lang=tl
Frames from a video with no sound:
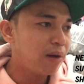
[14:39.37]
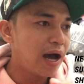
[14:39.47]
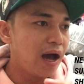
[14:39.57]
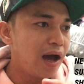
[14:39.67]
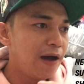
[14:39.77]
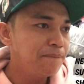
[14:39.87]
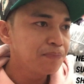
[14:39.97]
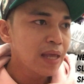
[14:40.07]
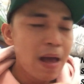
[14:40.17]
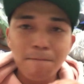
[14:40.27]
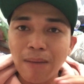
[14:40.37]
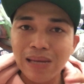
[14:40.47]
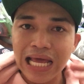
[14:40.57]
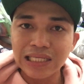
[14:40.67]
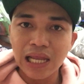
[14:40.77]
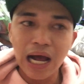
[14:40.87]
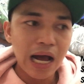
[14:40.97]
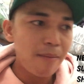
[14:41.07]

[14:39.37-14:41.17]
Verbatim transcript: pa pabilisan ng